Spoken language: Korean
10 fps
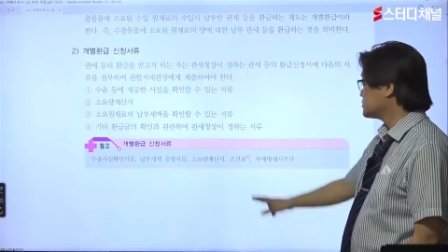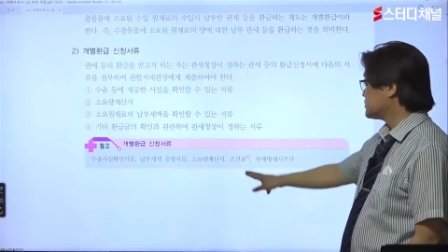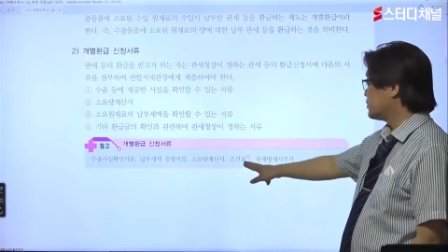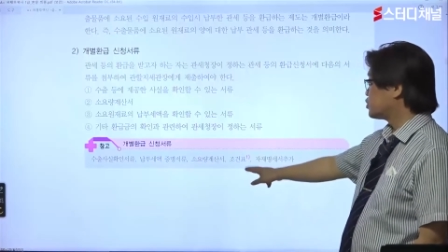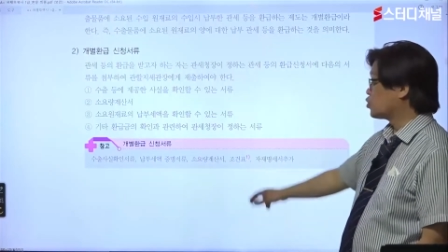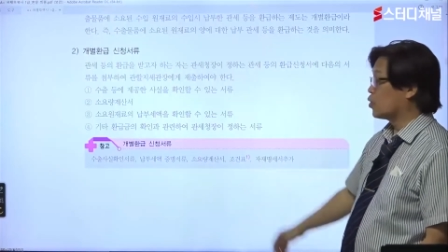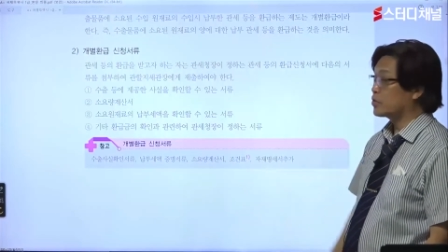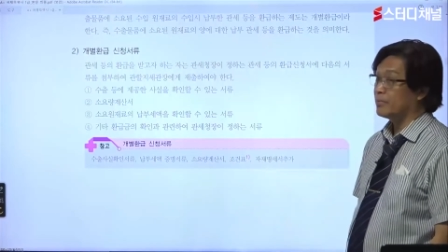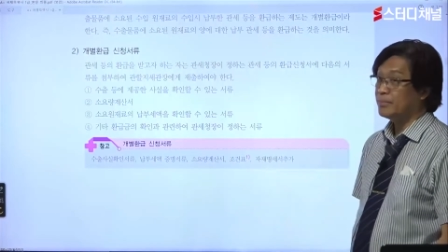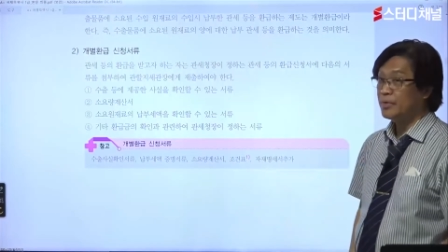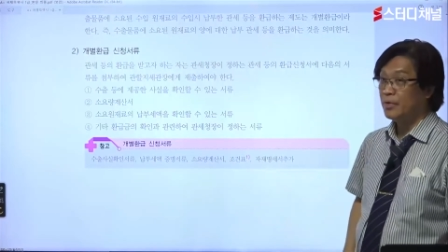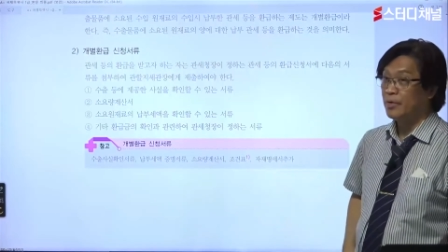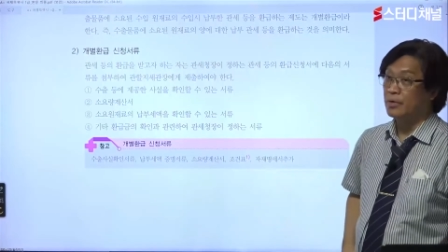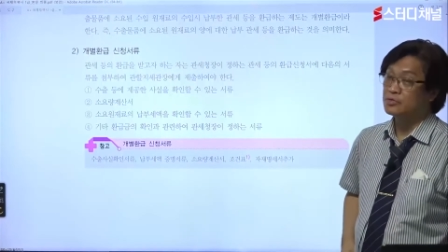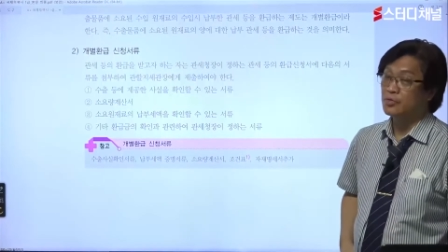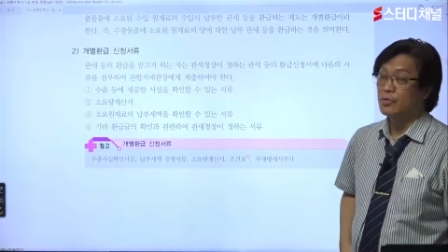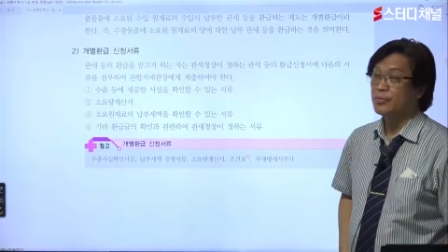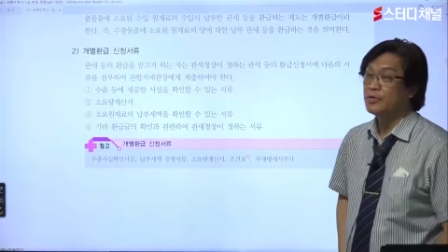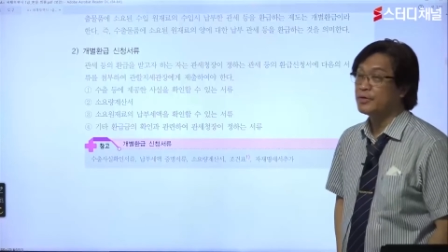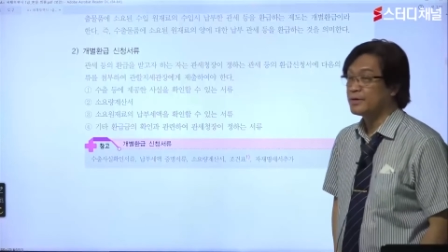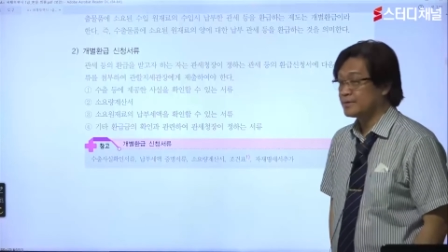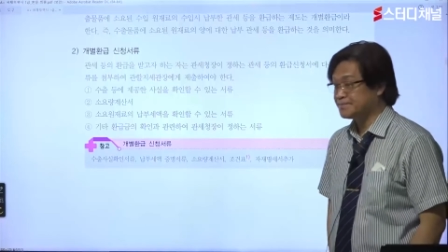그다음에 조견표, 조견표는